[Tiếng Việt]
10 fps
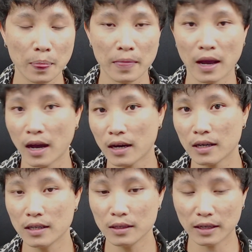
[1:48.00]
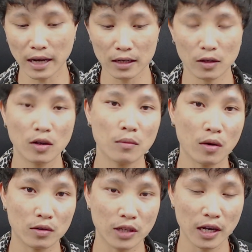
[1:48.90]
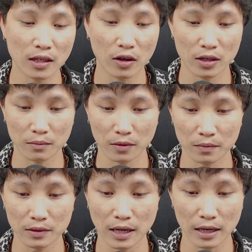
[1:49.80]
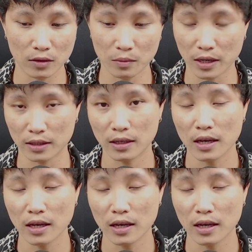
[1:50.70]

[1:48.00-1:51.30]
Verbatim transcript: hay cắt là không blockchain đòi dạng đôi mà địch